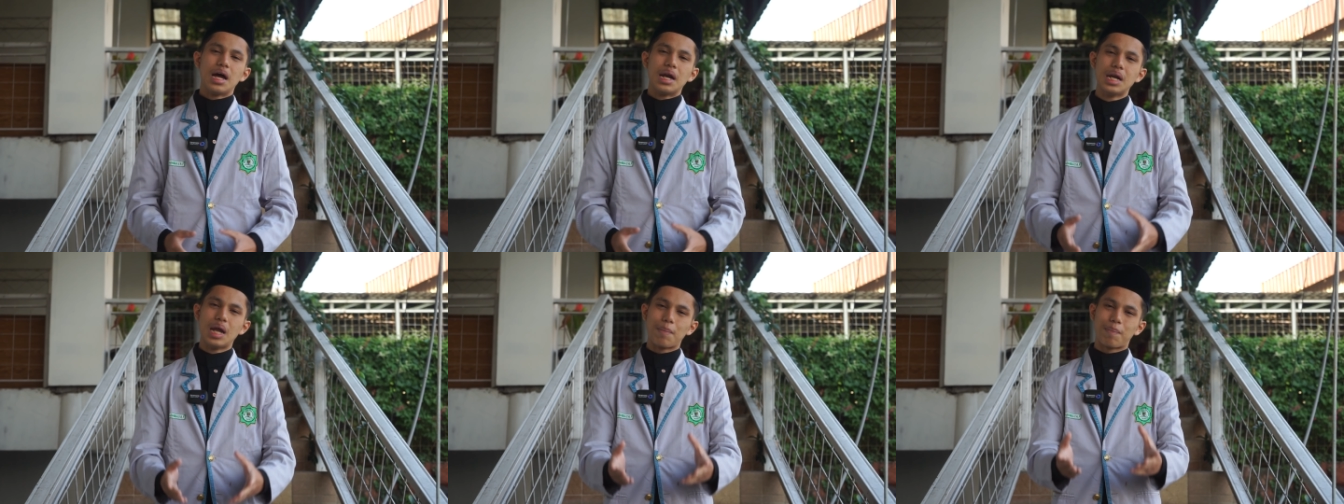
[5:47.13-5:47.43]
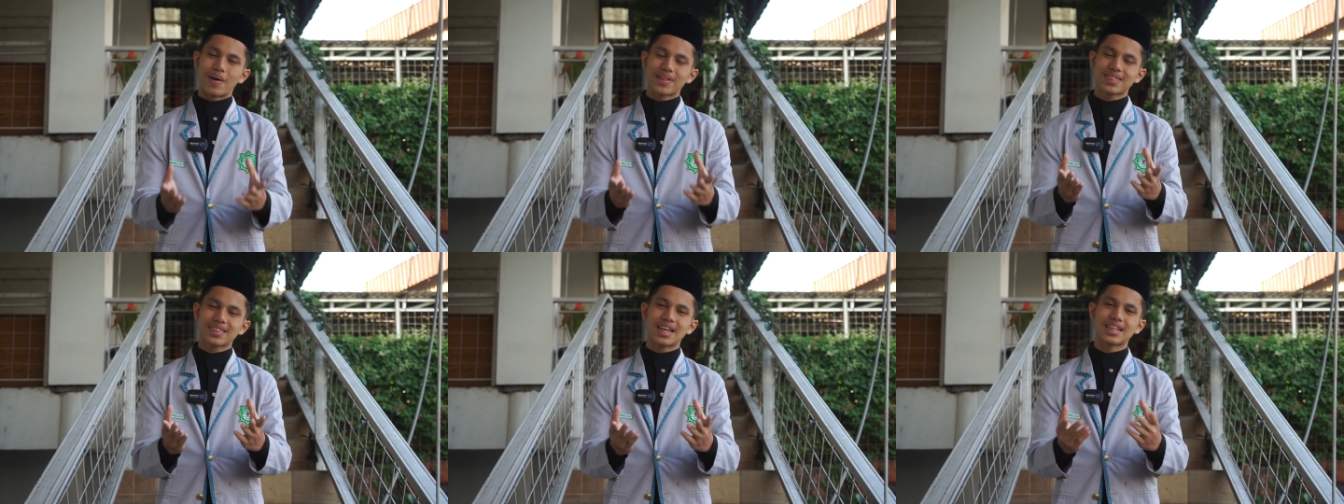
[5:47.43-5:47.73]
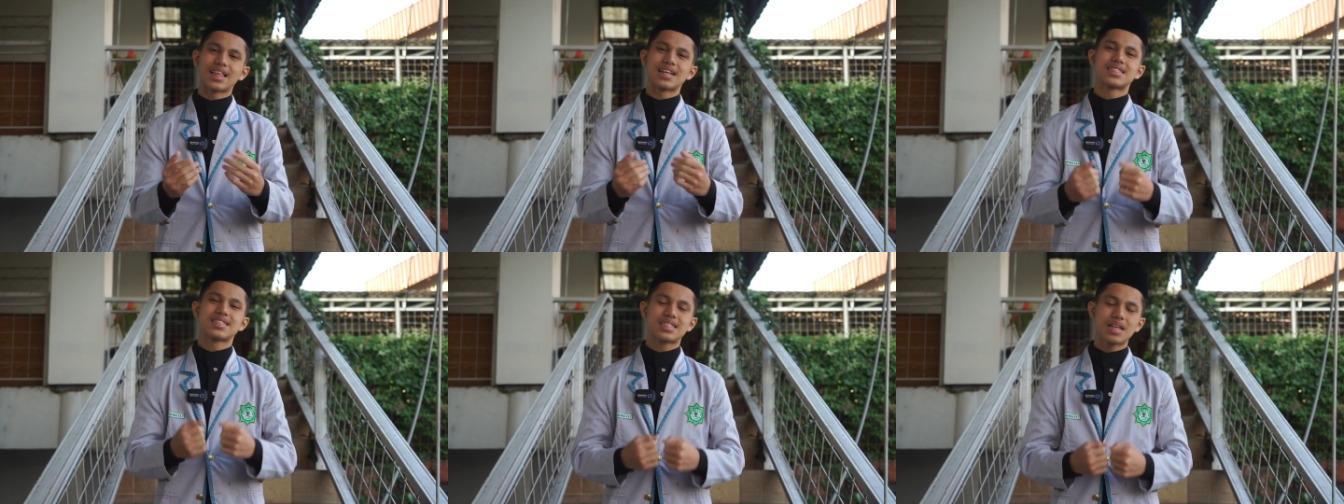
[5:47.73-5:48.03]
dapat
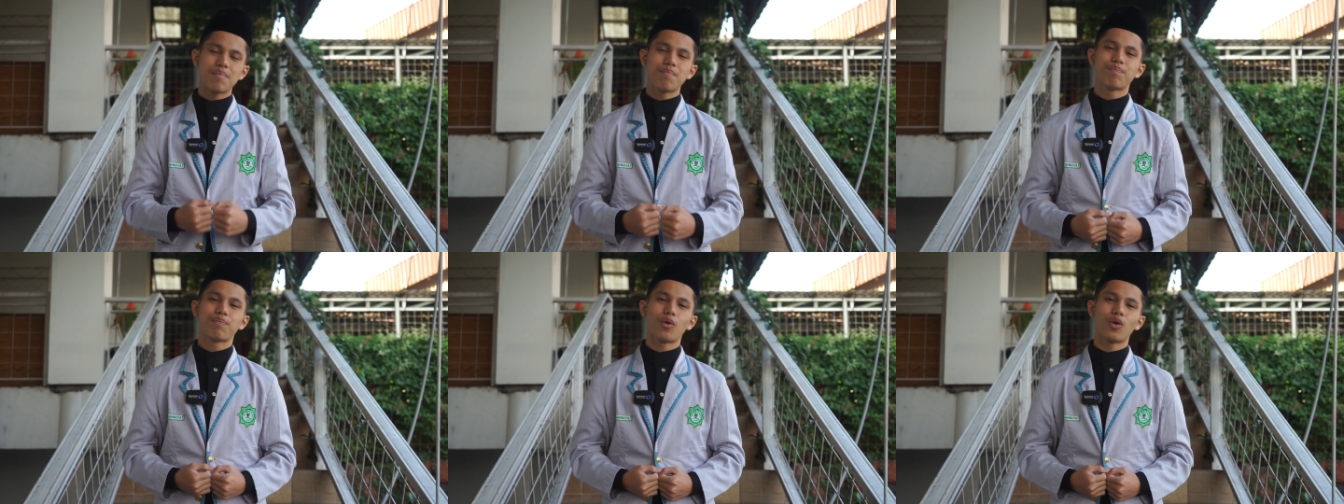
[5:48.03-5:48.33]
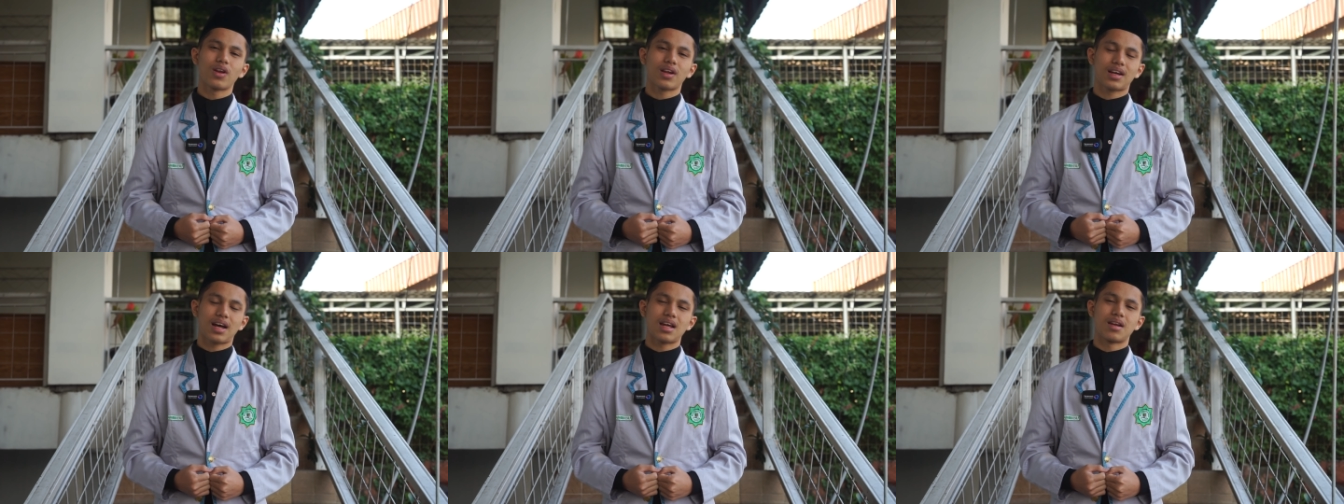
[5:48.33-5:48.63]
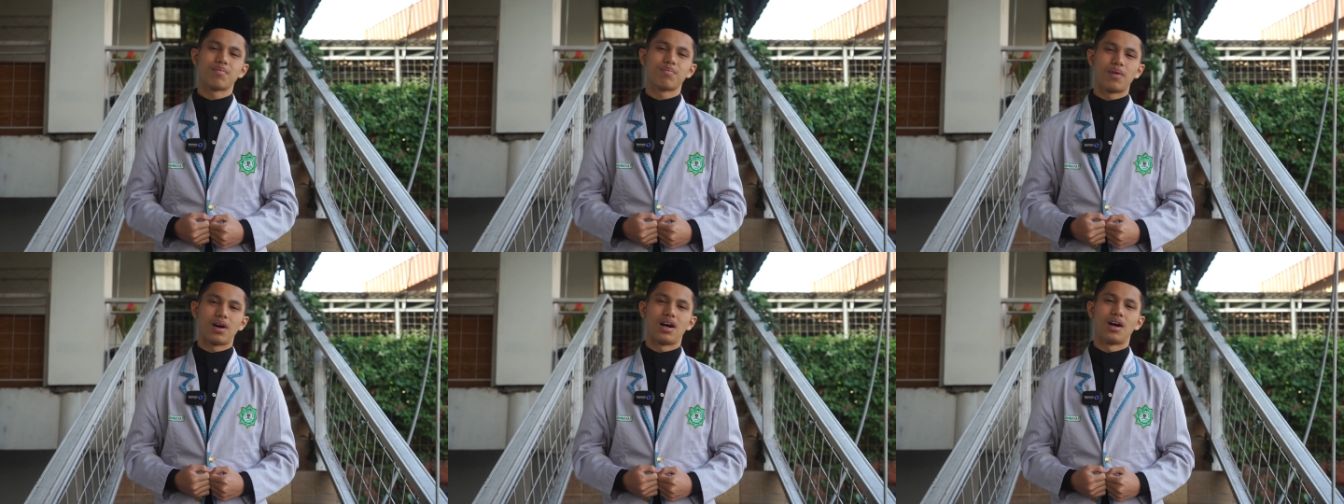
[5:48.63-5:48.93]
kita
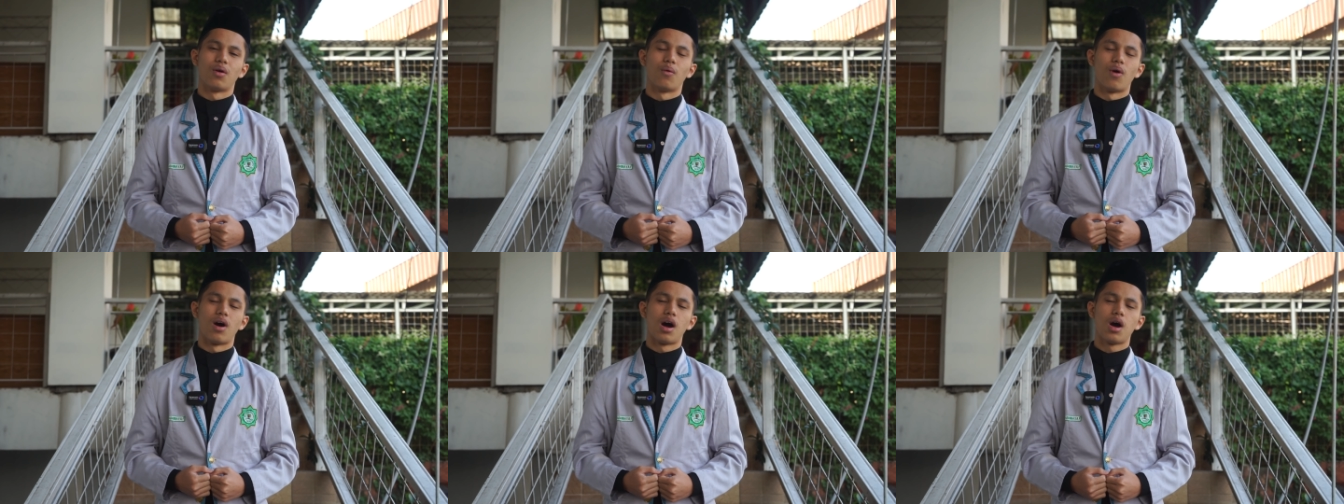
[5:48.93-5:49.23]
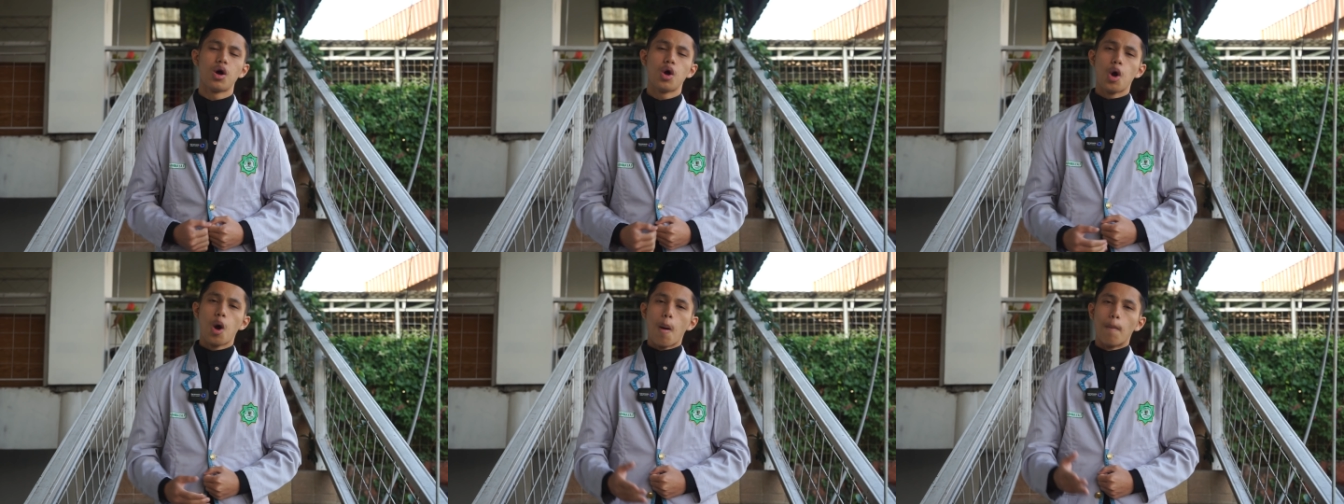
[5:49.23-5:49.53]
simpulkan bahwa